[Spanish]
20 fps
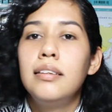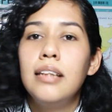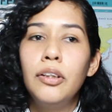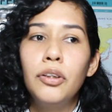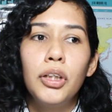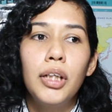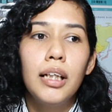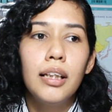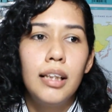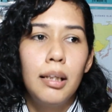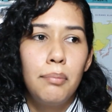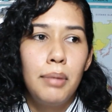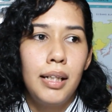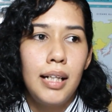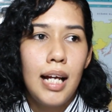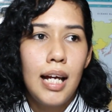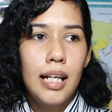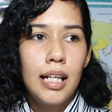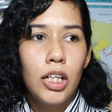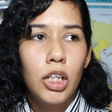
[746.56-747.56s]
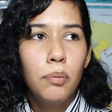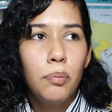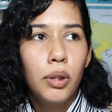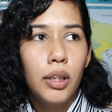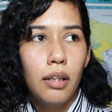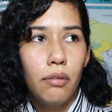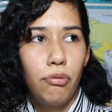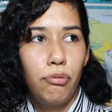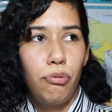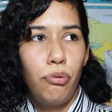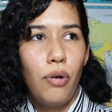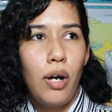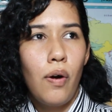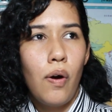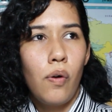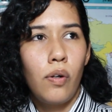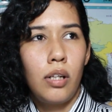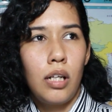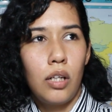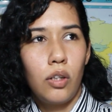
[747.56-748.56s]
Siento que también ahí como que fue
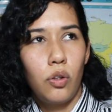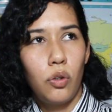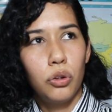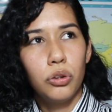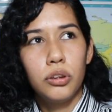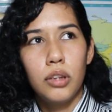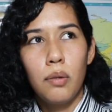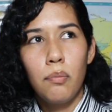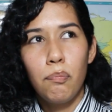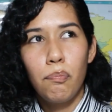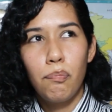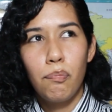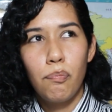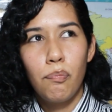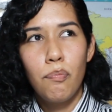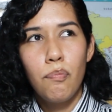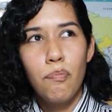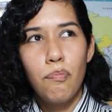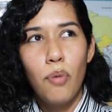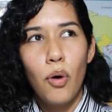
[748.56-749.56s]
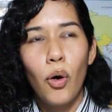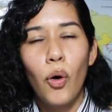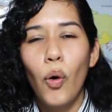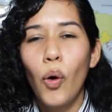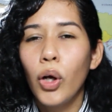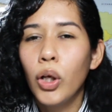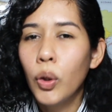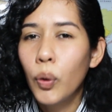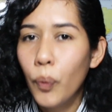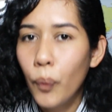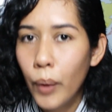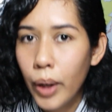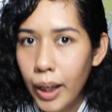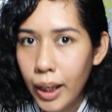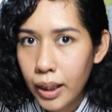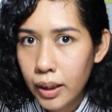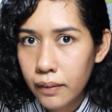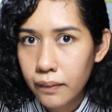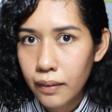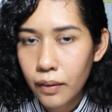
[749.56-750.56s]
una cosa un poco
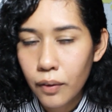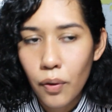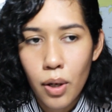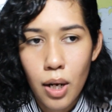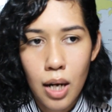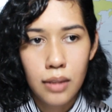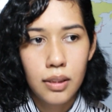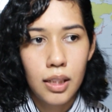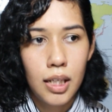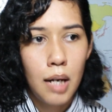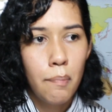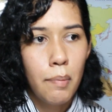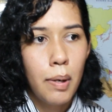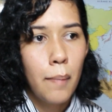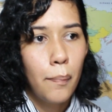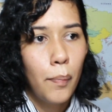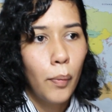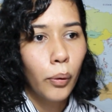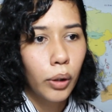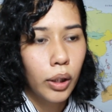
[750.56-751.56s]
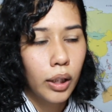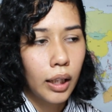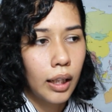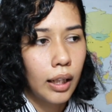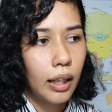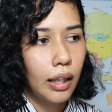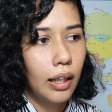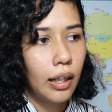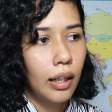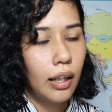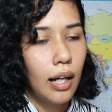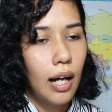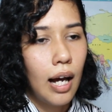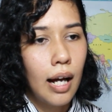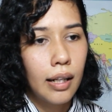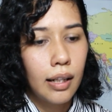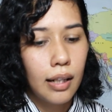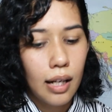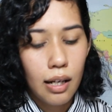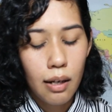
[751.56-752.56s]
incoherente con la trama porque
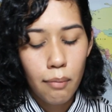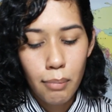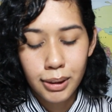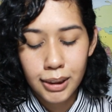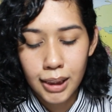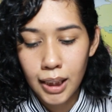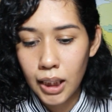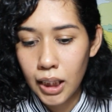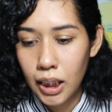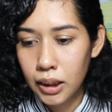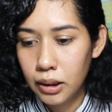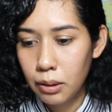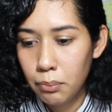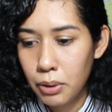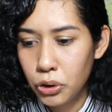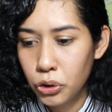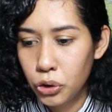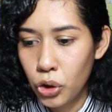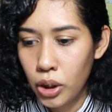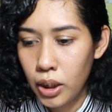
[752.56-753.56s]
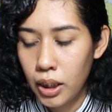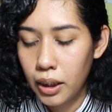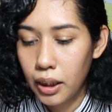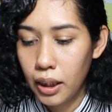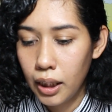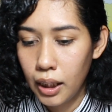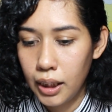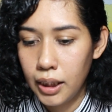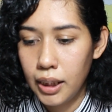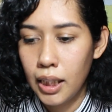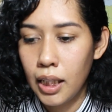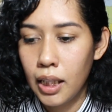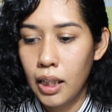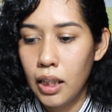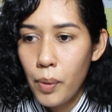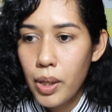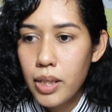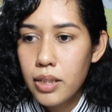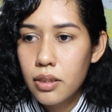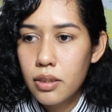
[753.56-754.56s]
Ana más adelante menciona que ella
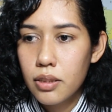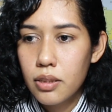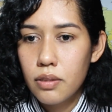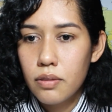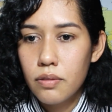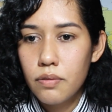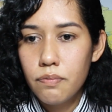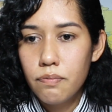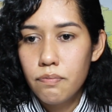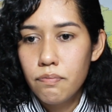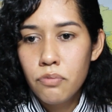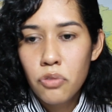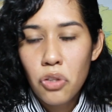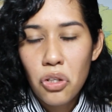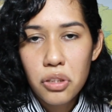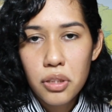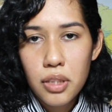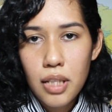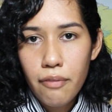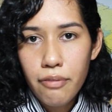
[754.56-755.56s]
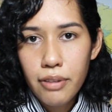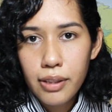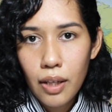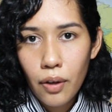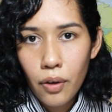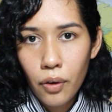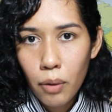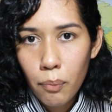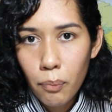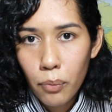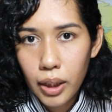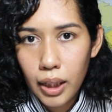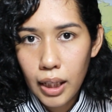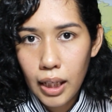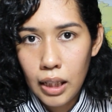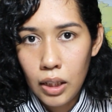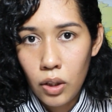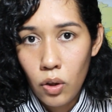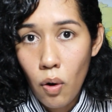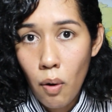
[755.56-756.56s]
pues no se ha fijado como
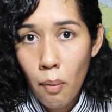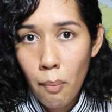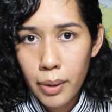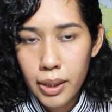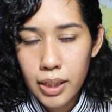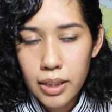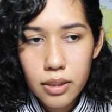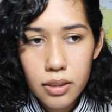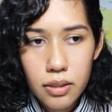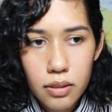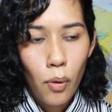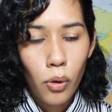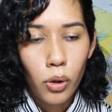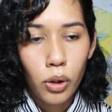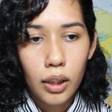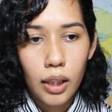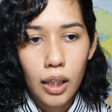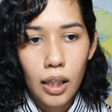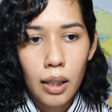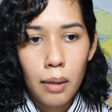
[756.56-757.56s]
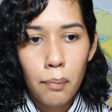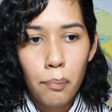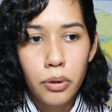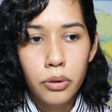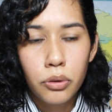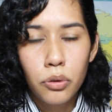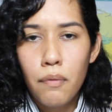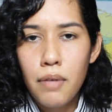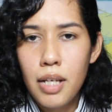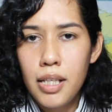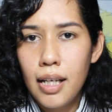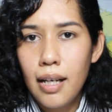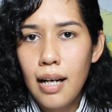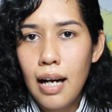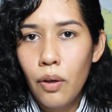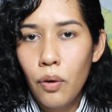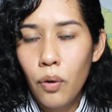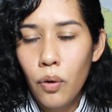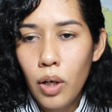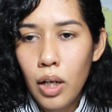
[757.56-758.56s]
que en hombres porque pues no había
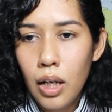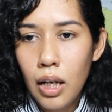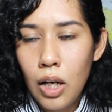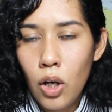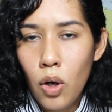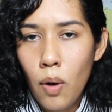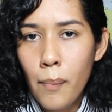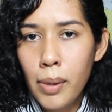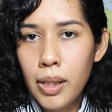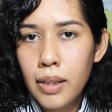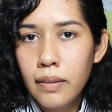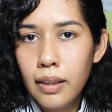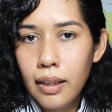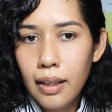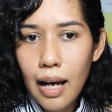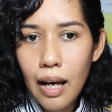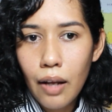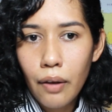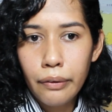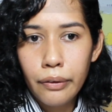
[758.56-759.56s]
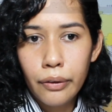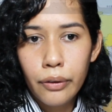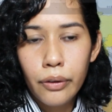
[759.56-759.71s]
llegado el hombre indicado.